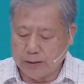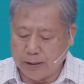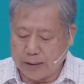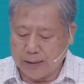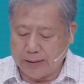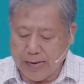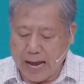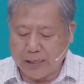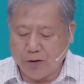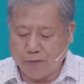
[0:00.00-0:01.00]
e que
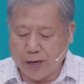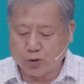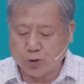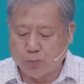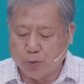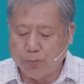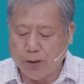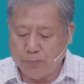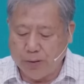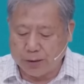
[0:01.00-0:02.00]
nada faço por
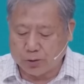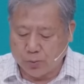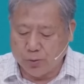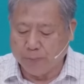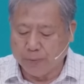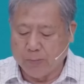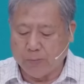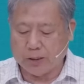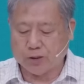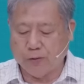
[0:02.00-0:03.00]
mim mesmo,
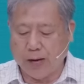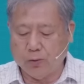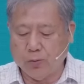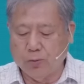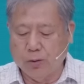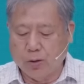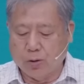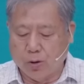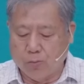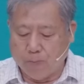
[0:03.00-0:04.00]
mas falo
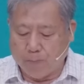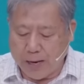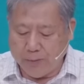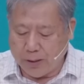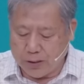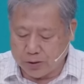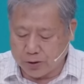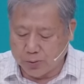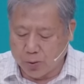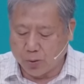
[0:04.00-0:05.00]
como o Pai me
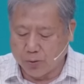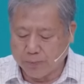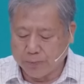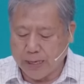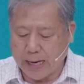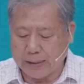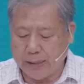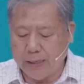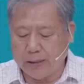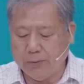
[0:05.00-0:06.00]
ensinou e
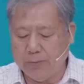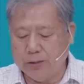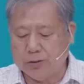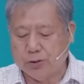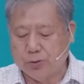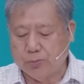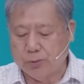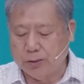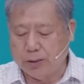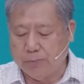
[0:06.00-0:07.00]
aquele que me, ensinou,
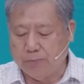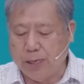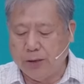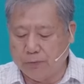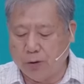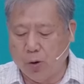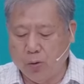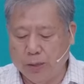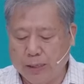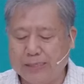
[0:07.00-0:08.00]
que me
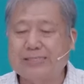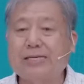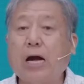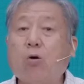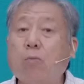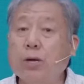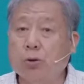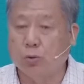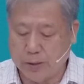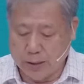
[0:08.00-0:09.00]
enviou está
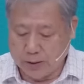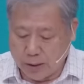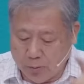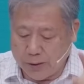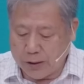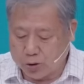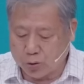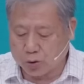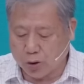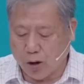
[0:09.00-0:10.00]
comigo, não me
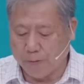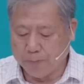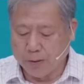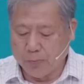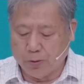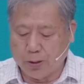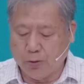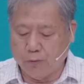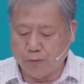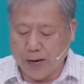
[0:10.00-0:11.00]
deixou só, porque
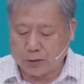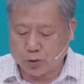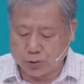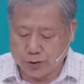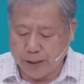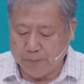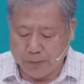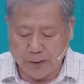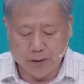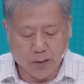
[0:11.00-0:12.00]
eu faço
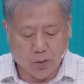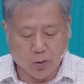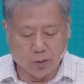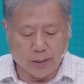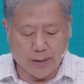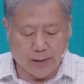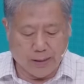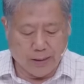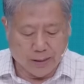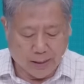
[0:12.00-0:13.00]
sempre o que
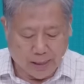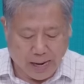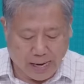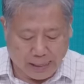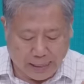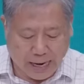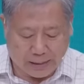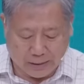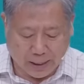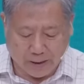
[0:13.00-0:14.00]
lhe
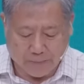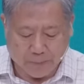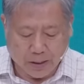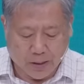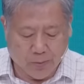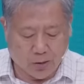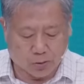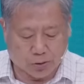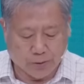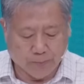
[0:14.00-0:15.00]
agrada.
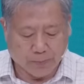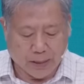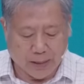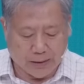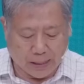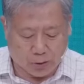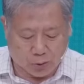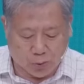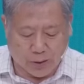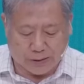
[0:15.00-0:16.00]
Irmãos, na
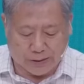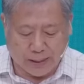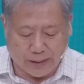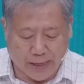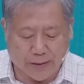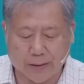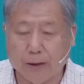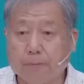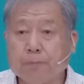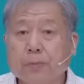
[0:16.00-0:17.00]
sua
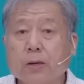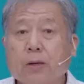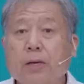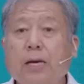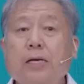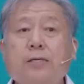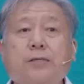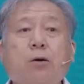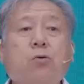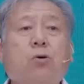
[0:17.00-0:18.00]
cegueira,
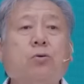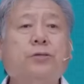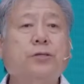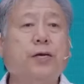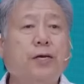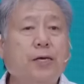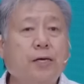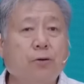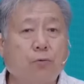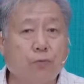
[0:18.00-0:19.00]
eles não
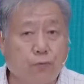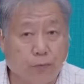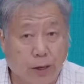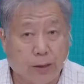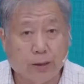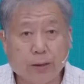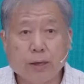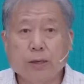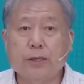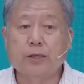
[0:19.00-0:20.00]
conseguiram
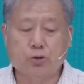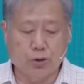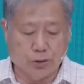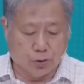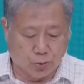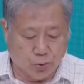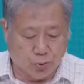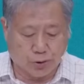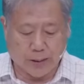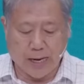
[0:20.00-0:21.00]
ver que
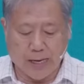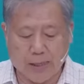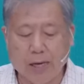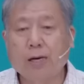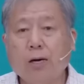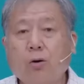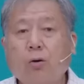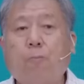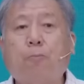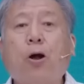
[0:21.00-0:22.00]
Jesus era
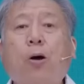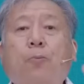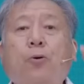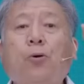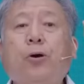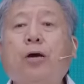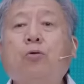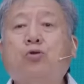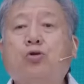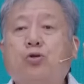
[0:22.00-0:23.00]
o próprio
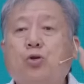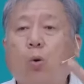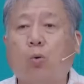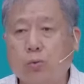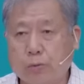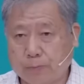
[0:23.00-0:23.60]
Eu Sou.